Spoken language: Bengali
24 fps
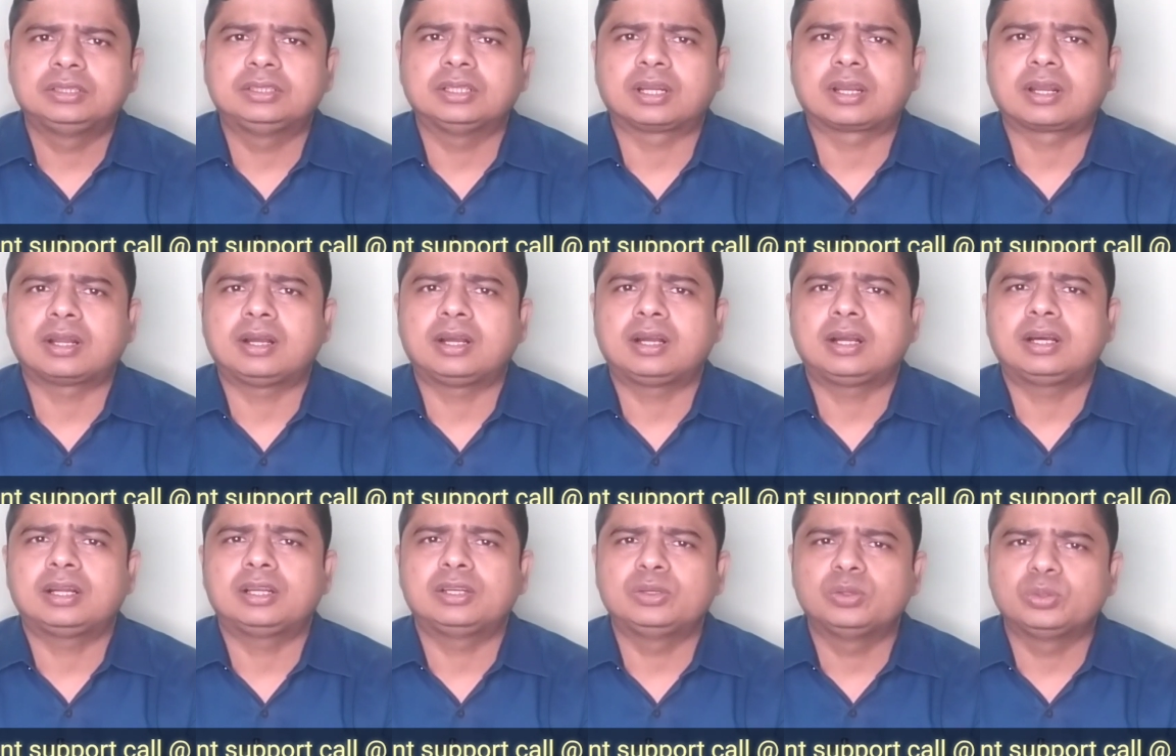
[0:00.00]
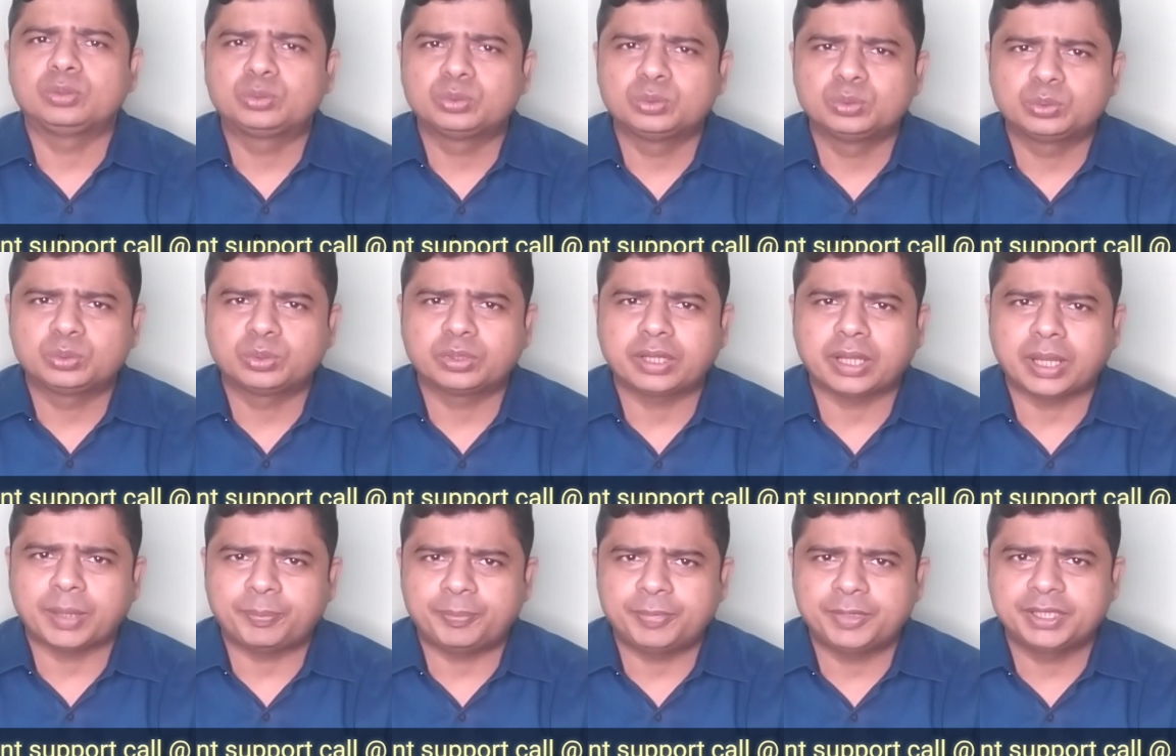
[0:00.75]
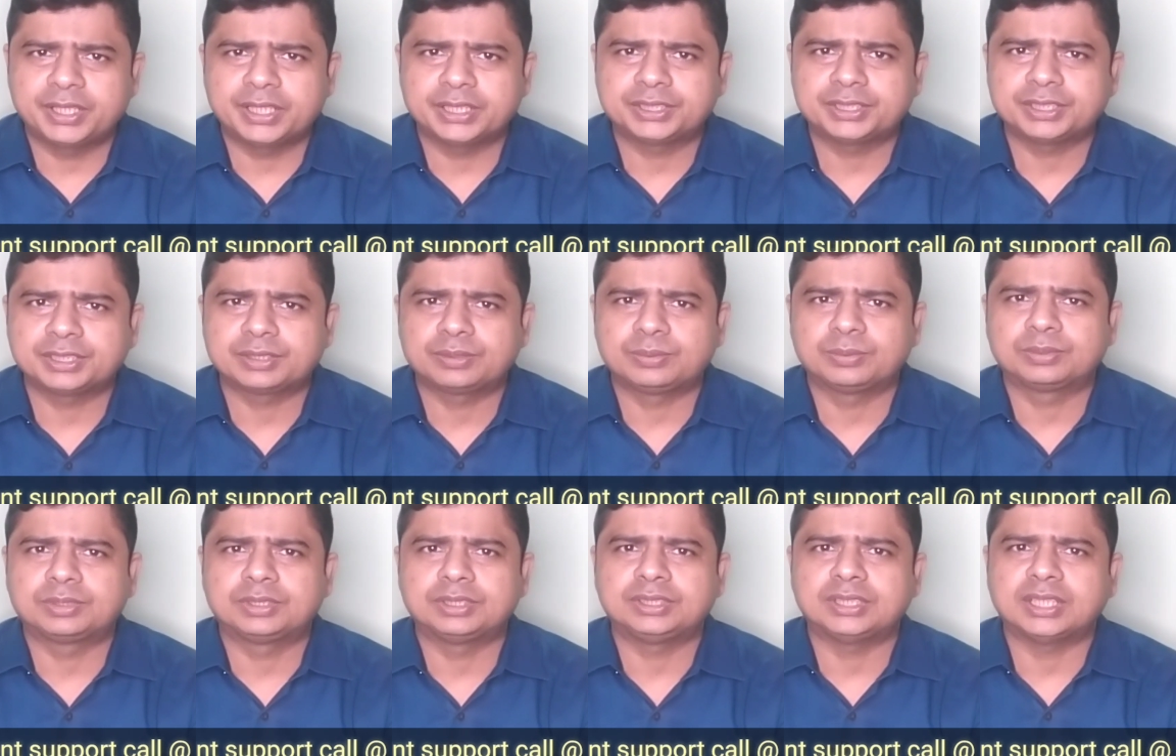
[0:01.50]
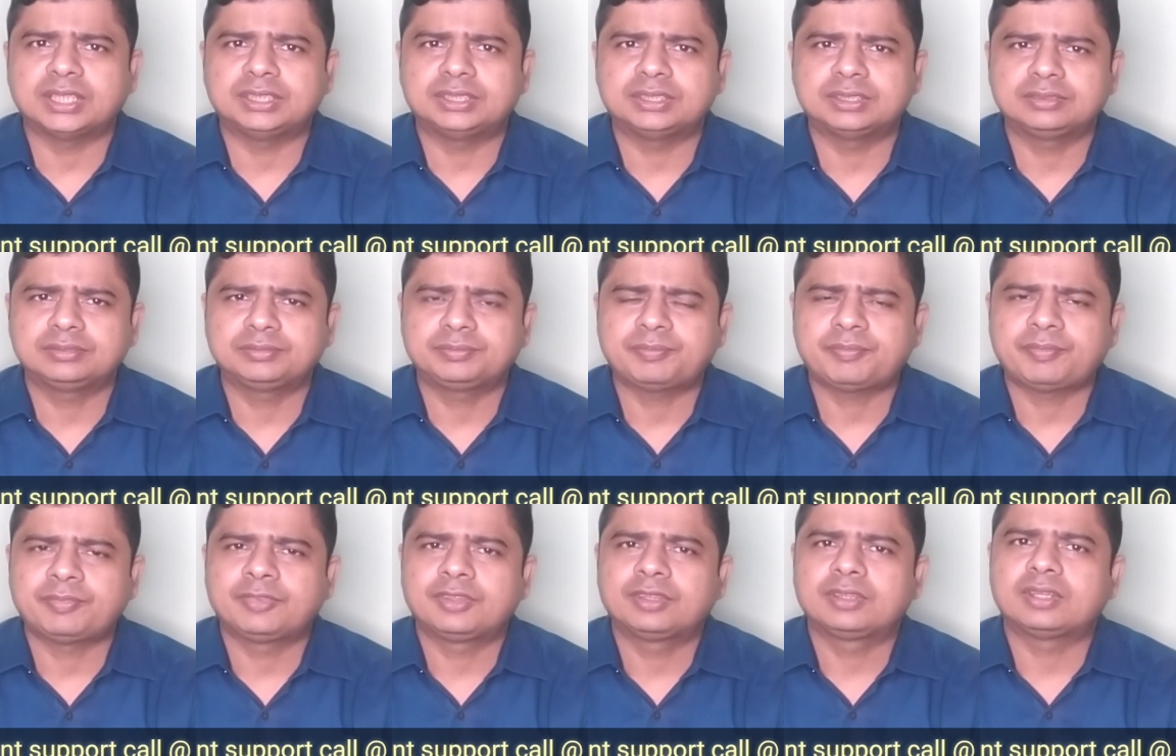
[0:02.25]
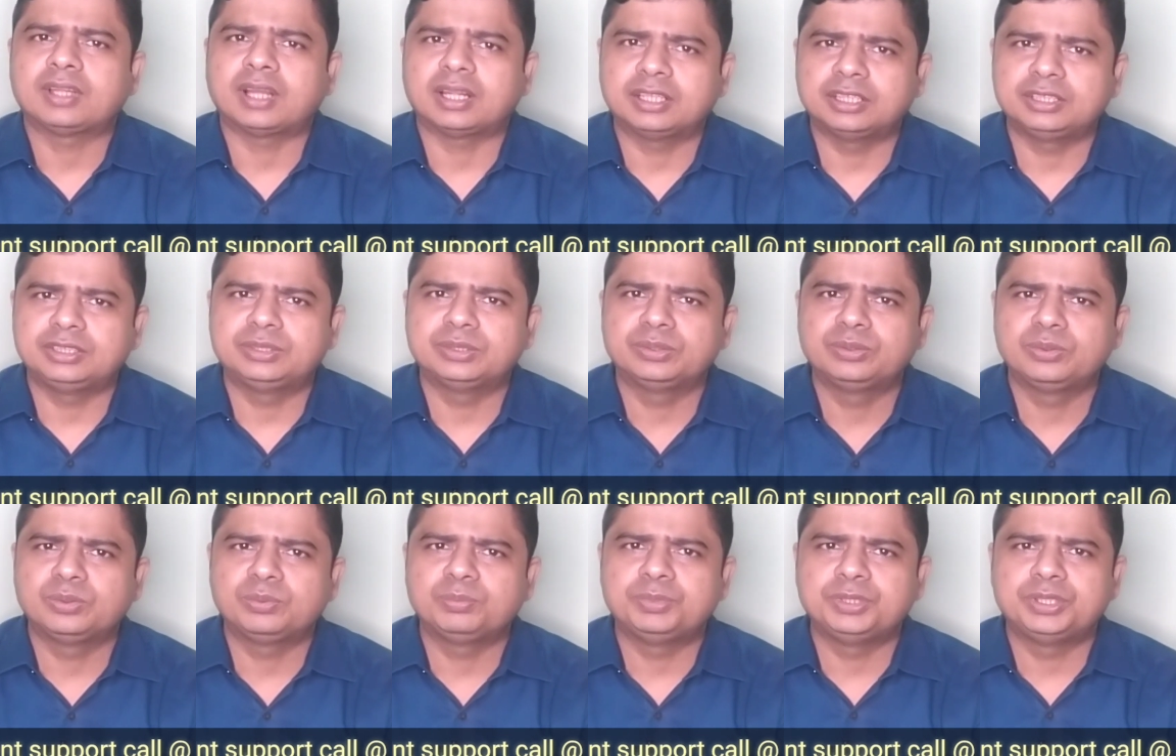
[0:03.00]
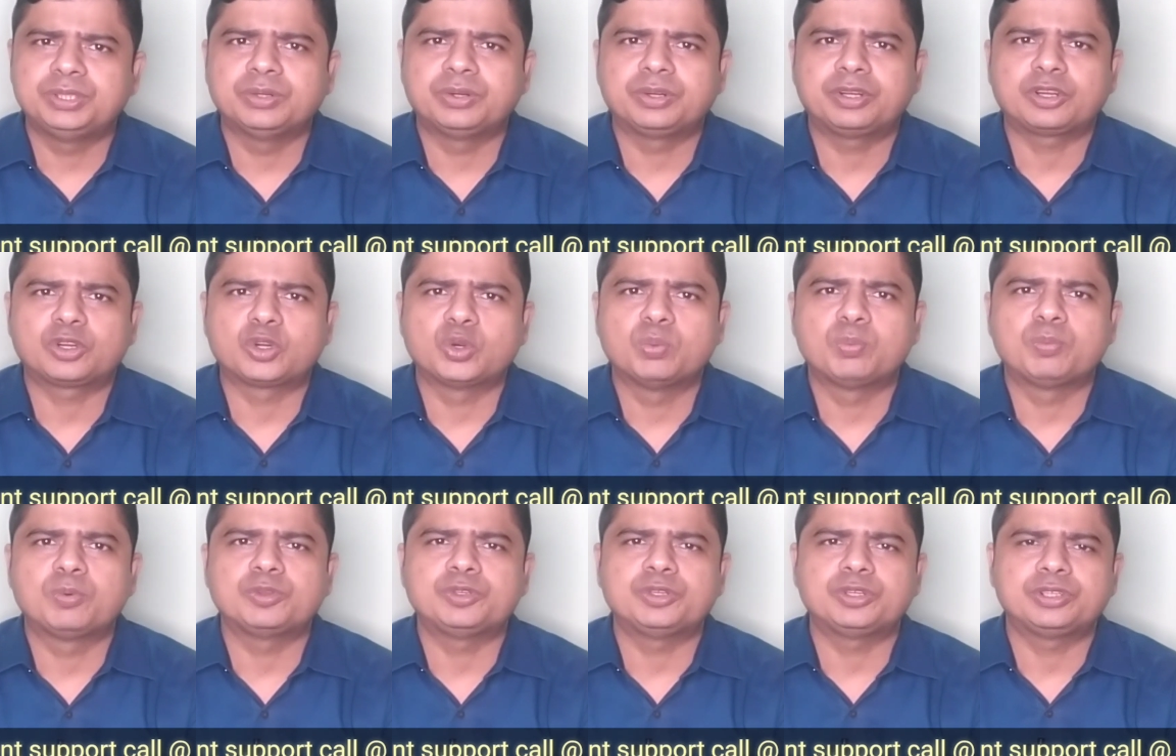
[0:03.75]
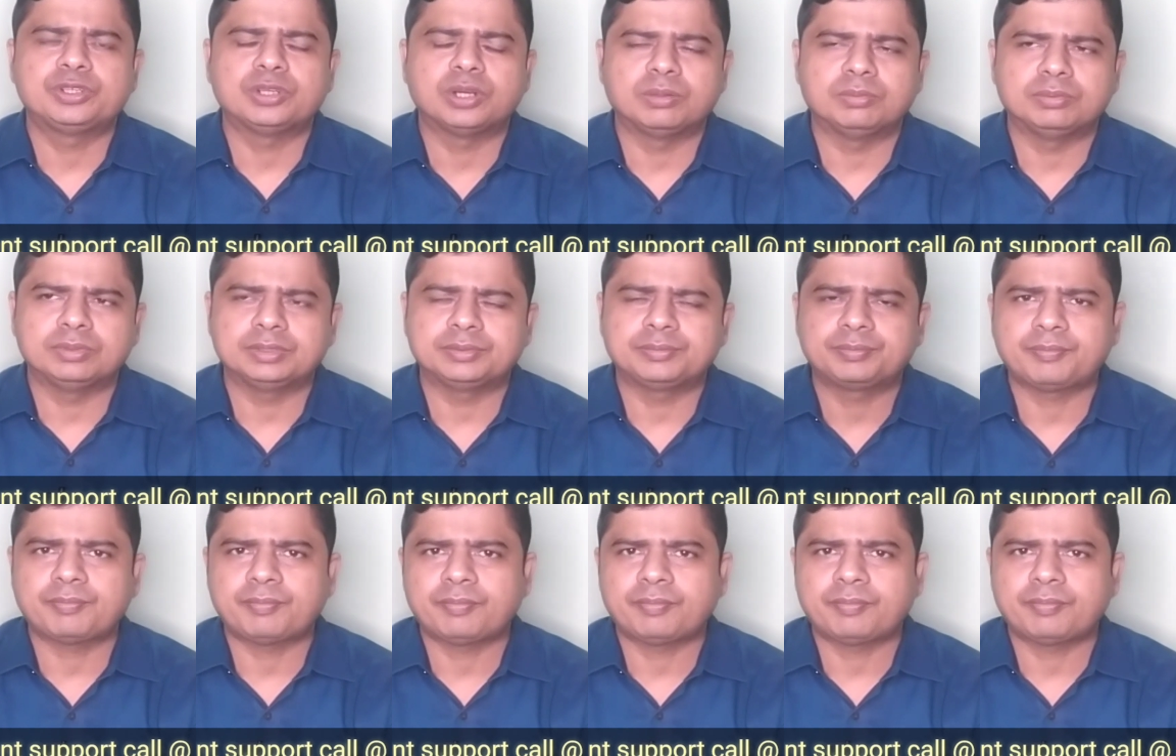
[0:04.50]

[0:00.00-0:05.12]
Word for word: যারা নতুন করে অ্যাপ্লিকেশন করতে চাইছেন তাদের জন্য ভিডিওটা খুব উপযোগী হবে